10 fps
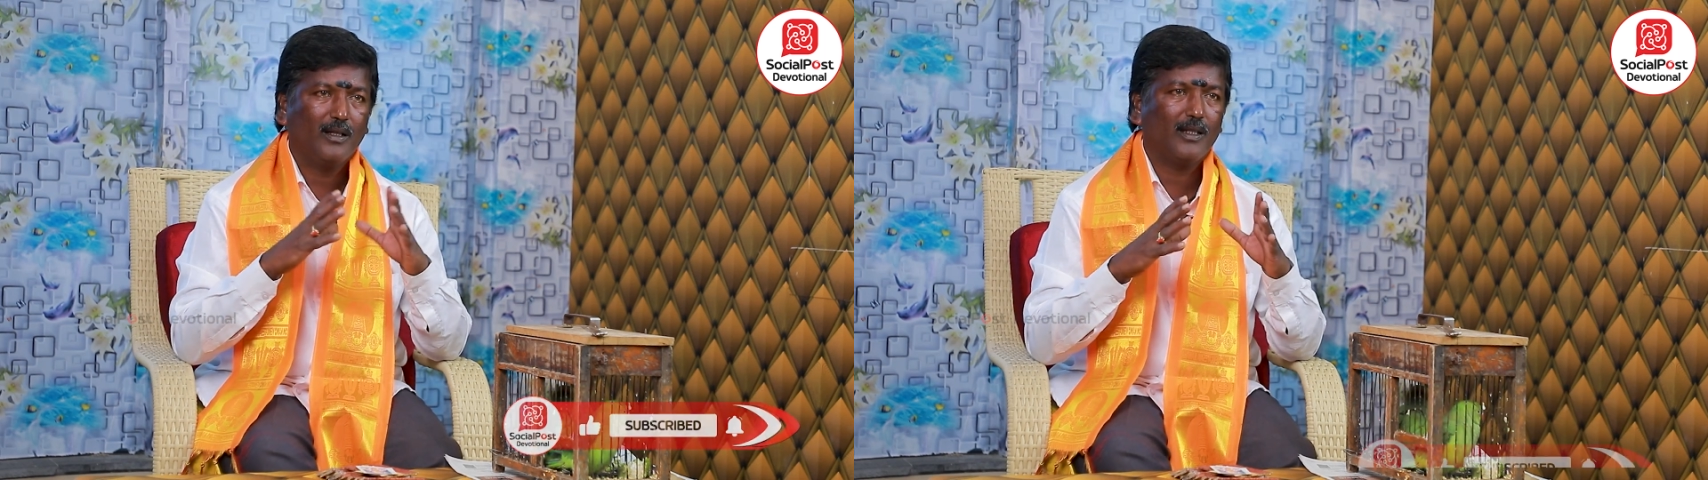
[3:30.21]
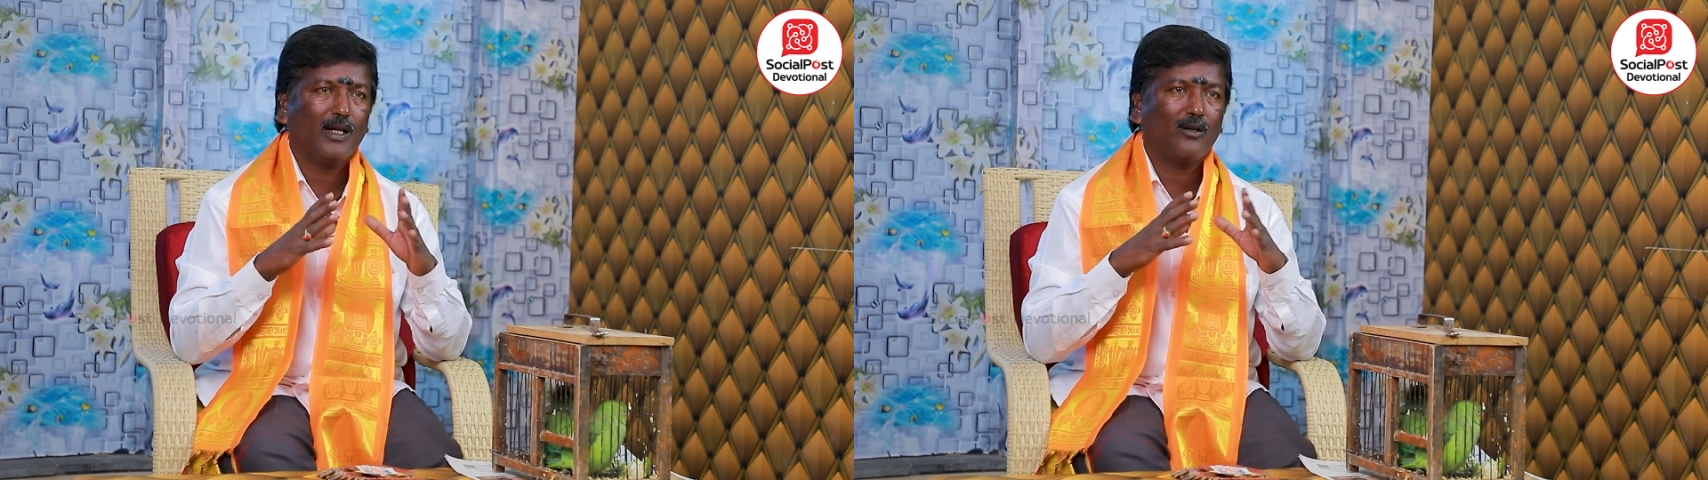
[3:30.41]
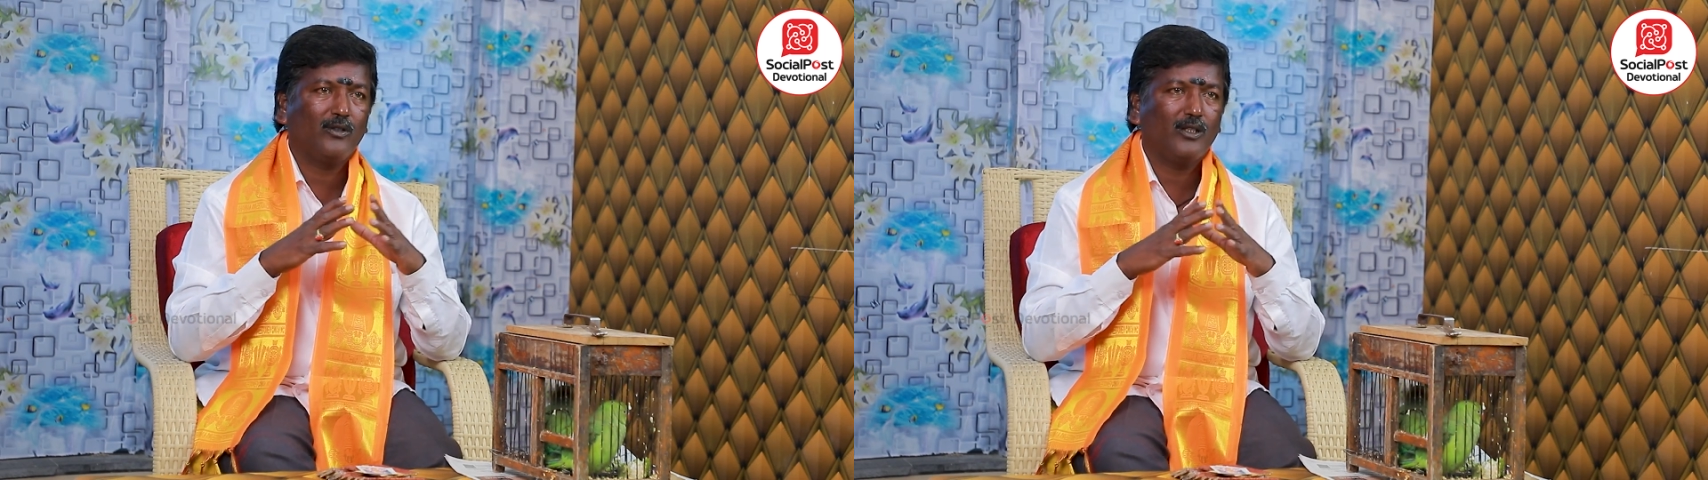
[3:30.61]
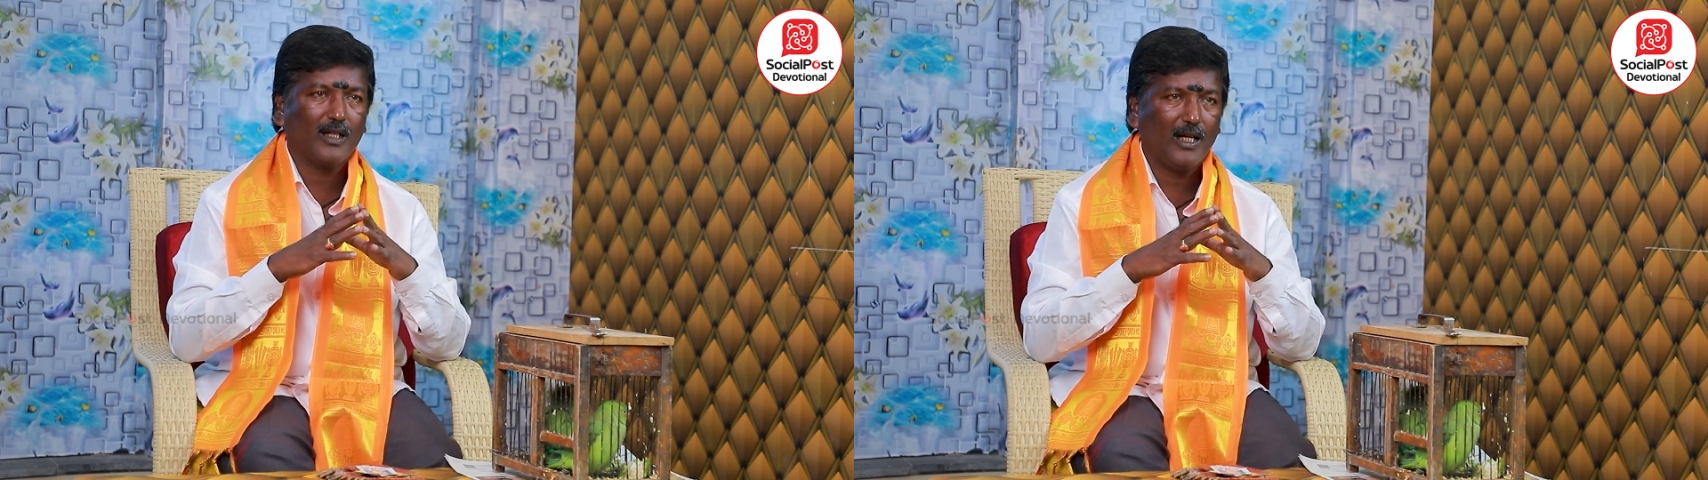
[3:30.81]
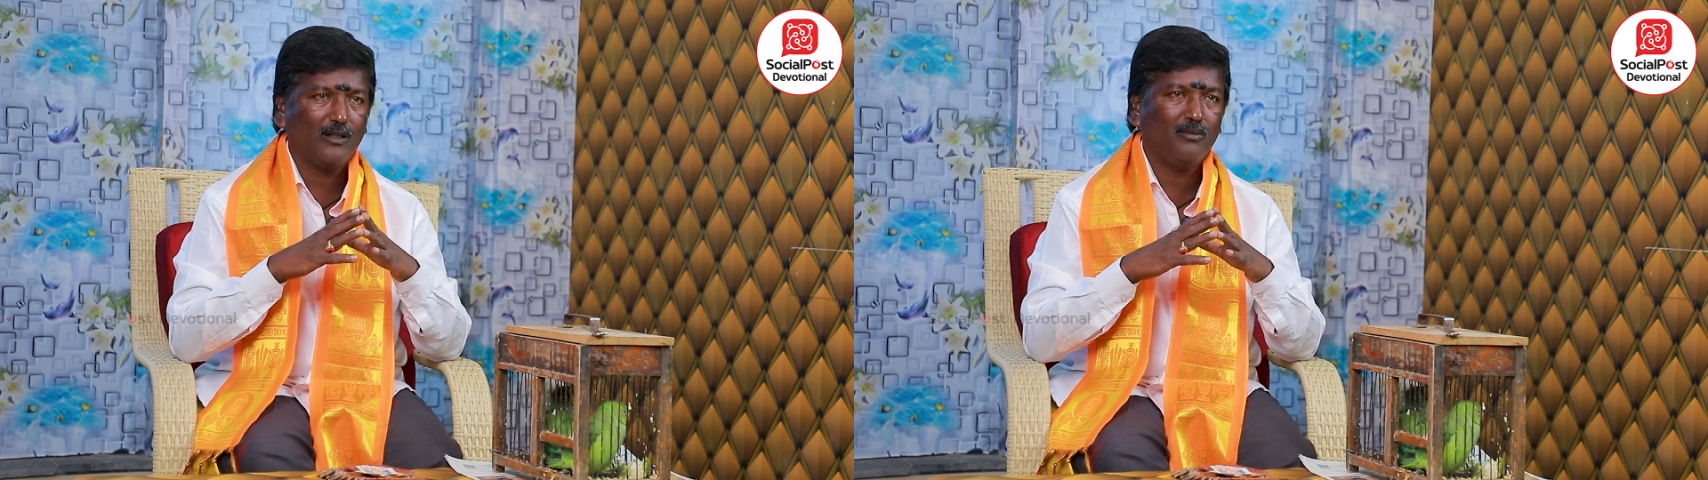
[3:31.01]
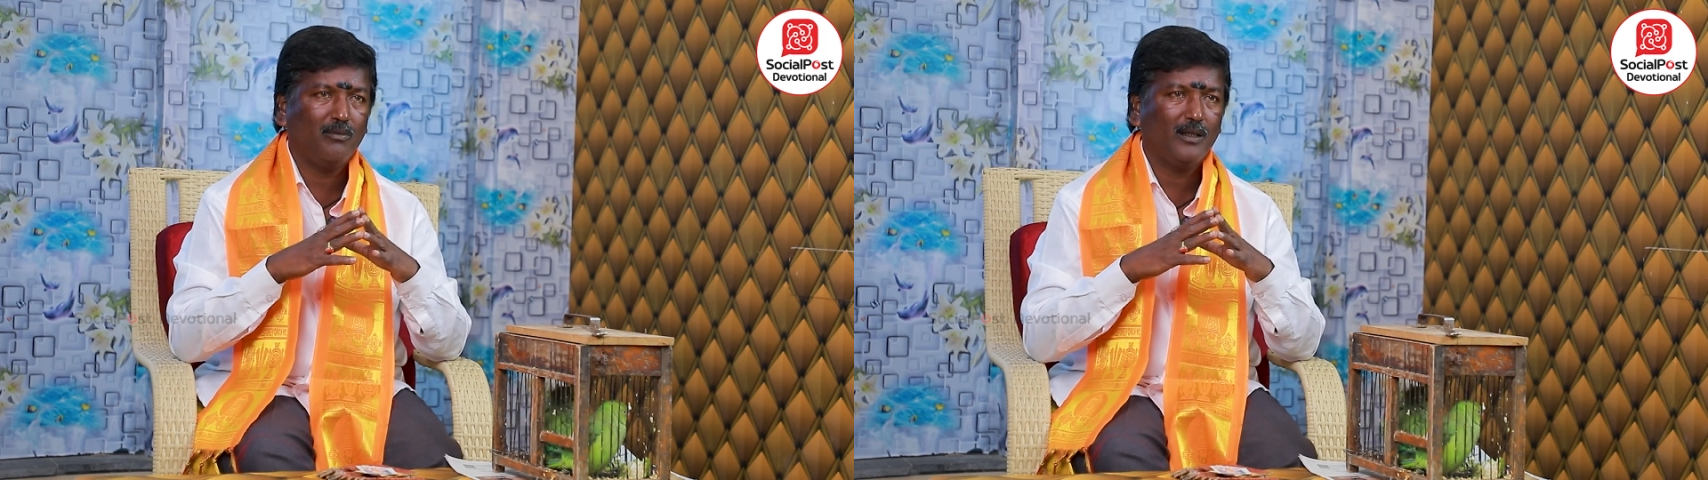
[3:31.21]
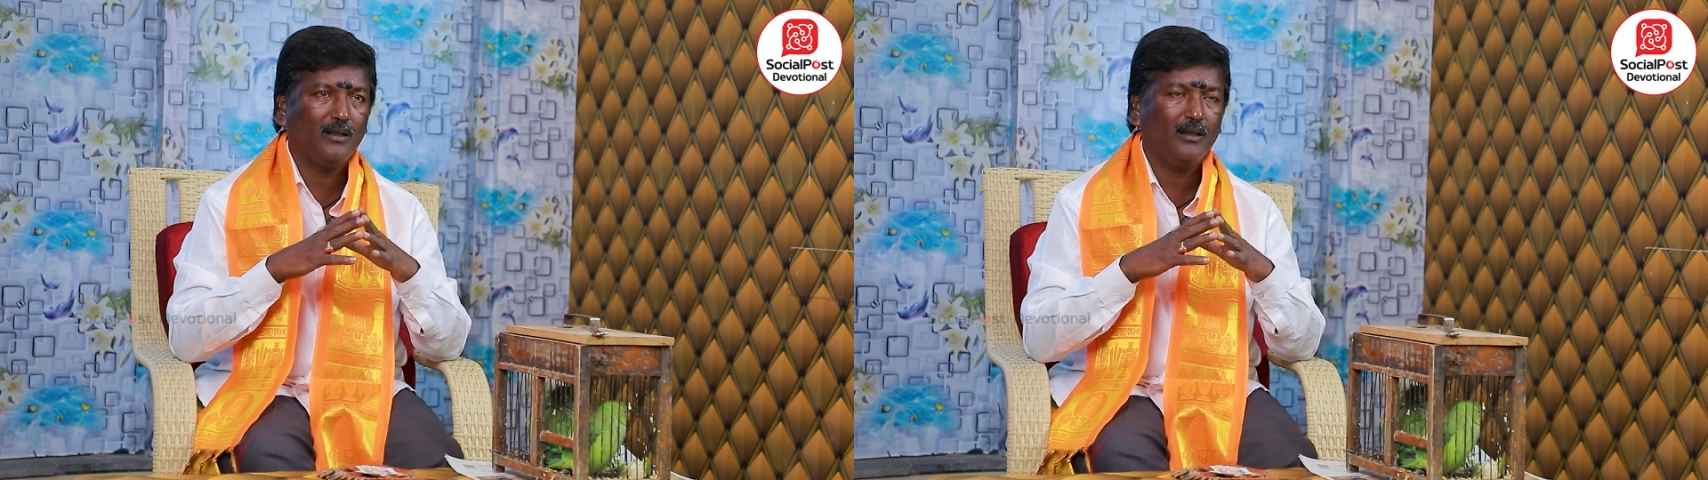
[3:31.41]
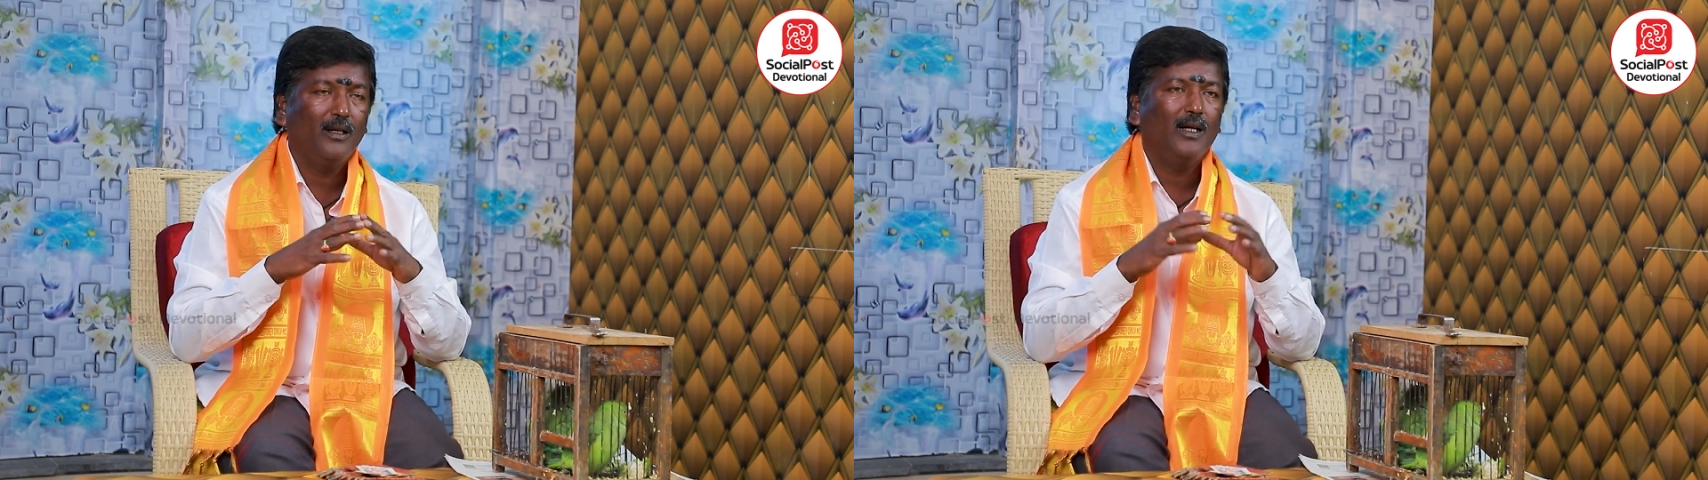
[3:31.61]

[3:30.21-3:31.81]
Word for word: ఇతర నుంచి రాదు ఇబ్బంది